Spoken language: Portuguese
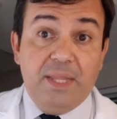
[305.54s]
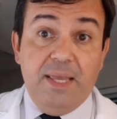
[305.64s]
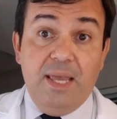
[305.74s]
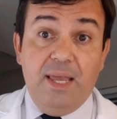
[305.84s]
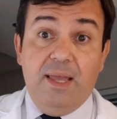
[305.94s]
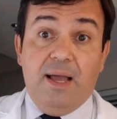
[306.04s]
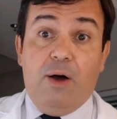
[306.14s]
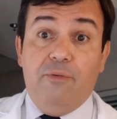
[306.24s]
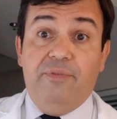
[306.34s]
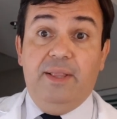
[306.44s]
E
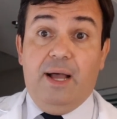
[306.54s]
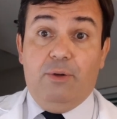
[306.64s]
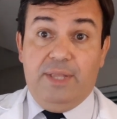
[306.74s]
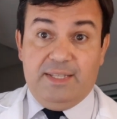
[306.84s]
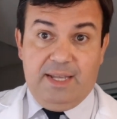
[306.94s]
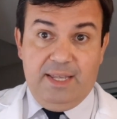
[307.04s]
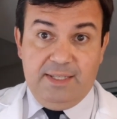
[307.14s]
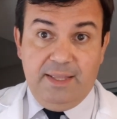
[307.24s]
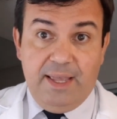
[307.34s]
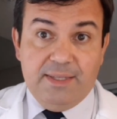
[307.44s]
ao final dessa
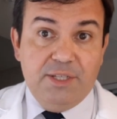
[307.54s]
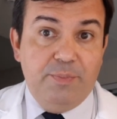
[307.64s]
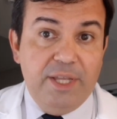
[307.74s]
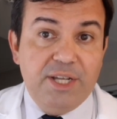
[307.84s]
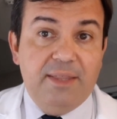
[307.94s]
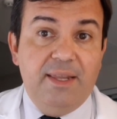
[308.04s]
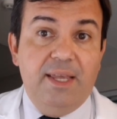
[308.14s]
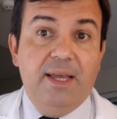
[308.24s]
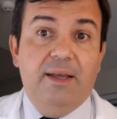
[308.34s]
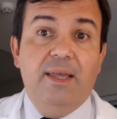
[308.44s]
residência de
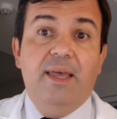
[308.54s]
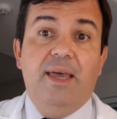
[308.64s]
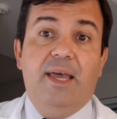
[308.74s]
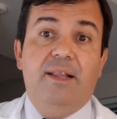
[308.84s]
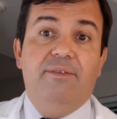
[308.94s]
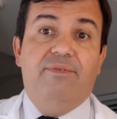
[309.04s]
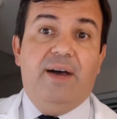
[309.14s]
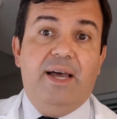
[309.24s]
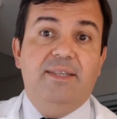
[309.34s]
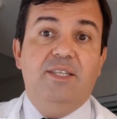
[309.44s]
pediatria, ele
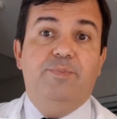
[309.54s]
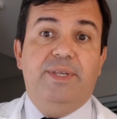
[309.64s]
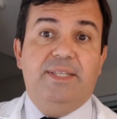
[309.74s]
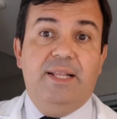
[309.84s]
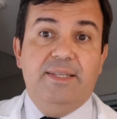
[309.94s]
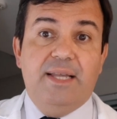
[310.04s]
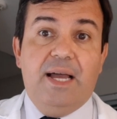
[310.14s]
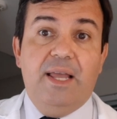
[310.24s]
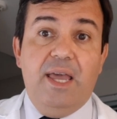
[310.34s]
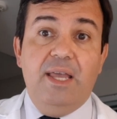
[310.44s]
vai se
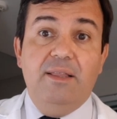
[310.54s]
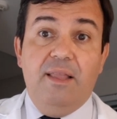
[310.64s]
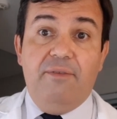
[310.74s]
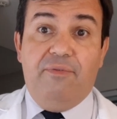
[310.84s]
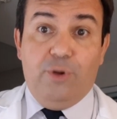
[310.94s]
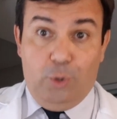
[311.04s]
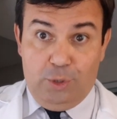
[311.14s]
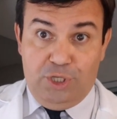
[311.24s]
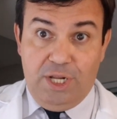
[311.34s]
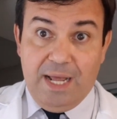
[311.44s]
especializar em
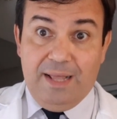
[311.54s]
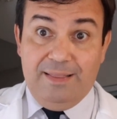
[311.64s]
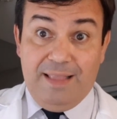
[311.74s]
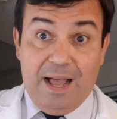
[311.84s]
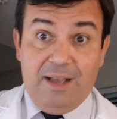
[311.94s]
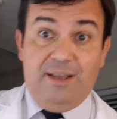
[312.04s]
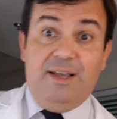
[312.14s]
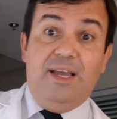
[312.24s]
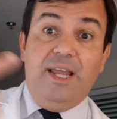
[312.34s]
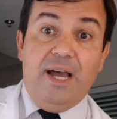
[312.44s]
nefrologia da
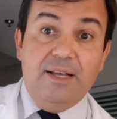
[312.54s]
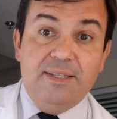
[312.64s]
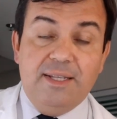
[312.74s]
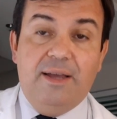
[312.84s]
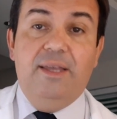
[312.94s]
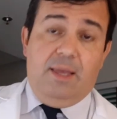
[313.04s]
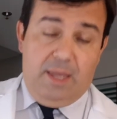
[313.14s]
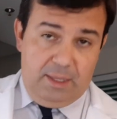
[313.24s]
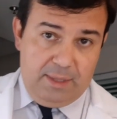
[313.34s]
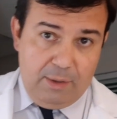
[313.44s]
criança.
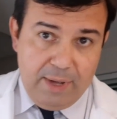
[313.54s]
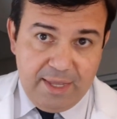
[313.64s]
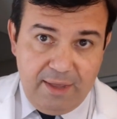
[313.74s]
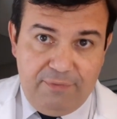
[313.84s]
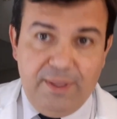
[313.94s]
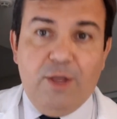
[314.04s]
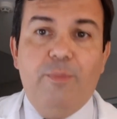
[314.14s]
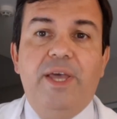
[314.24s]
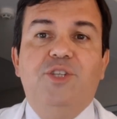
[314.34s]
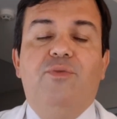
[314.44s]
Então aqui
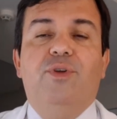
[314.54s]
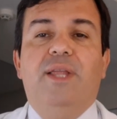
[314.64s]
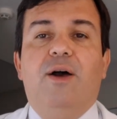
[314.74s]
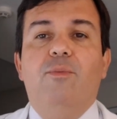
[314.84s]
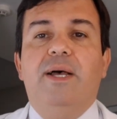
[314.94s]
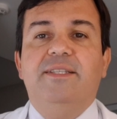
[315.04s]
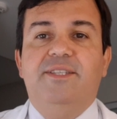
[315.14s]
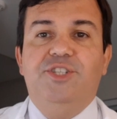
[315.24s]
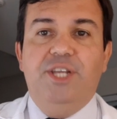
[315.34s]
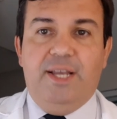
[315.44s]
finalmente eu vou dar
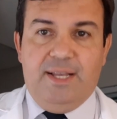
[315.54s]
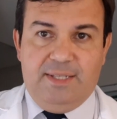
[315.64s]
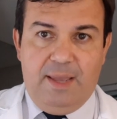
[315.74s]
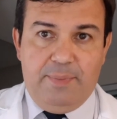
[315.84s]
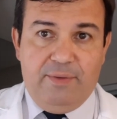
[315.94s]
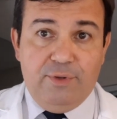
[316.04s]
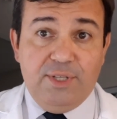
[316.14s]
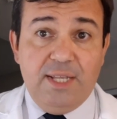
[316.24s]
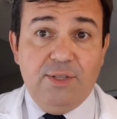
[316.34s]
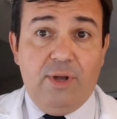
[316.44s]
umas dicas aí para
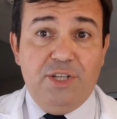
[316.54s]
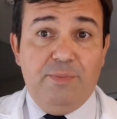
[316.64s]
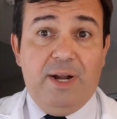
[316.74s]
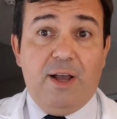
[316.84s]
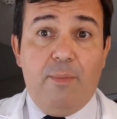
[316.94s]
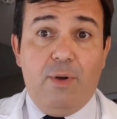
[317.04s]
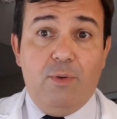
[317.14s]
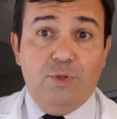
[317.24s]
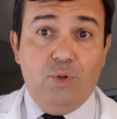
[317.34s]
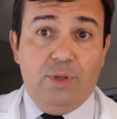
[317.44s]
vocês na hora de marcar uma
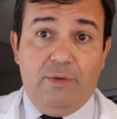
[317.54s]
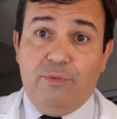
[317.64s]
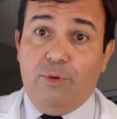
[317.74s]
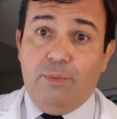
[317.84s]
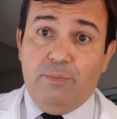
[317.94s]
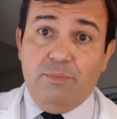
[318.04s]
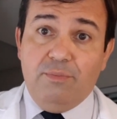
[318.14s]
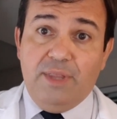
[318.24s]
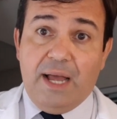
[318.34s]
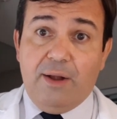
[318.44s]
consulta. Eu vou
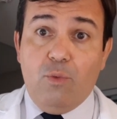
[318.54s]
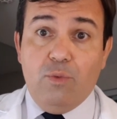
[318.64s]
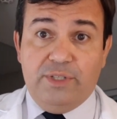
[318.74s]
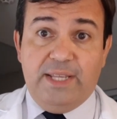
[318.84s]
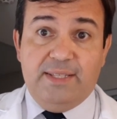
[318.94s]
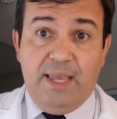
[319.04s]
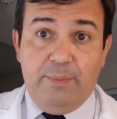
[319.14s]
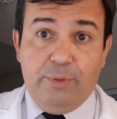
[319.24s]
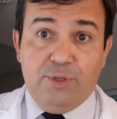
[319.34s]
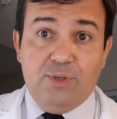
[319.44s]
dar alguns
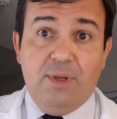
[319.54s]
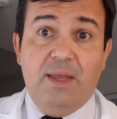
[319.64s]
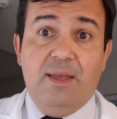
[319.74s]
exemplos.